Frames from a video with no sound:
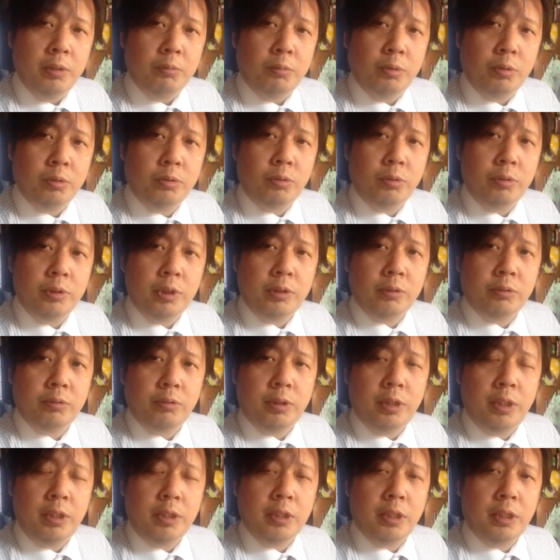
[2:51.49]
もうこうなると
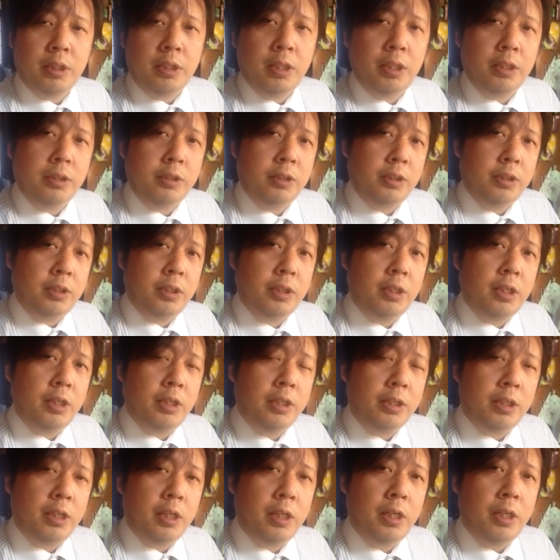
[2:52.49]
何がリアリティで
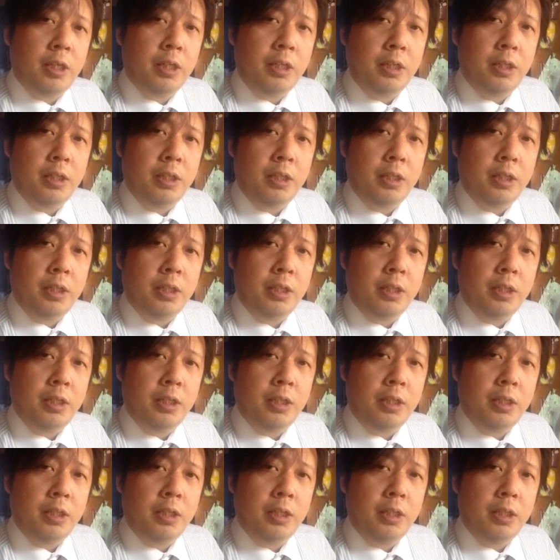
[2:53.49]
何が、